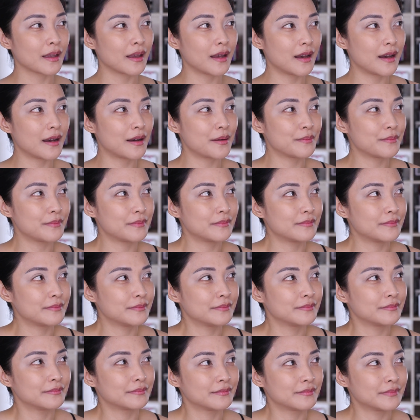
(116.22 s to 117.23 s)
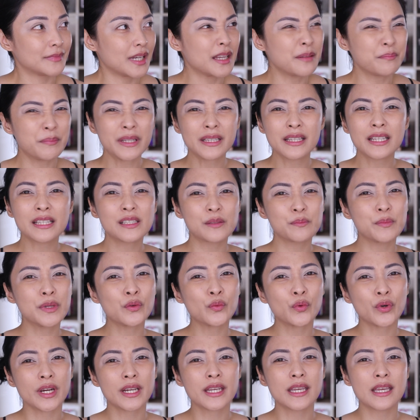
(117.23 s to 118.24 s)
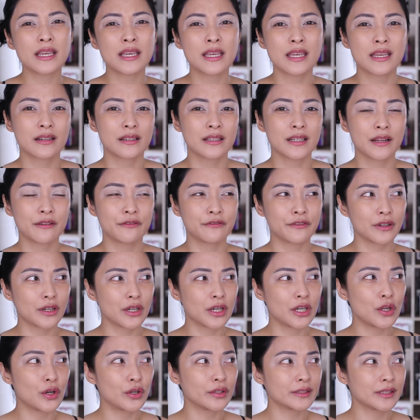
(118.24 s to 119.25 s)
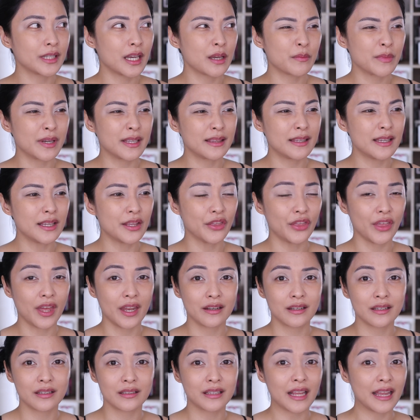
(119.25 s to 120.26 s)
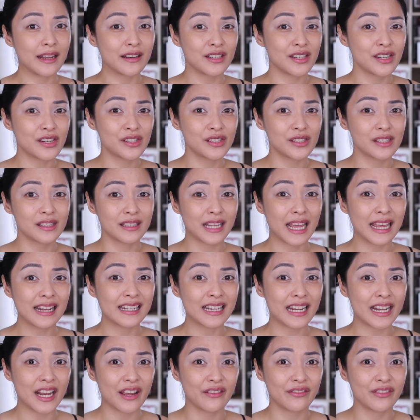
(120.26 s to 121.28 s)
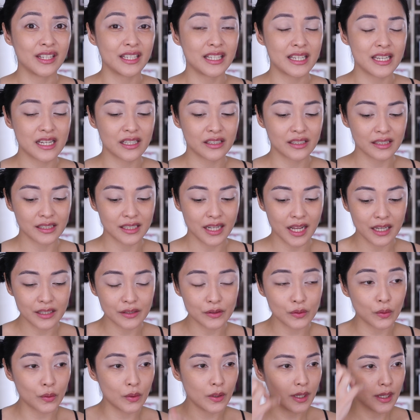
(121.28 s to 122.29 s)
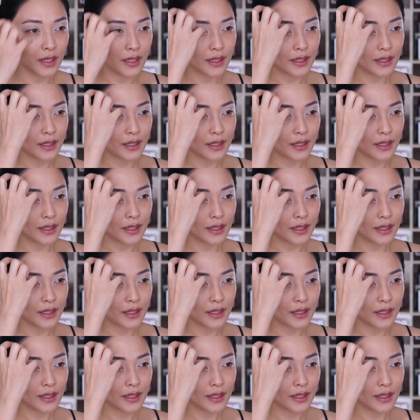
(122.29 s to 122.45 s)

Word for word: um and but he's been working here na for a long time I think 10 10 years 10 11 years na so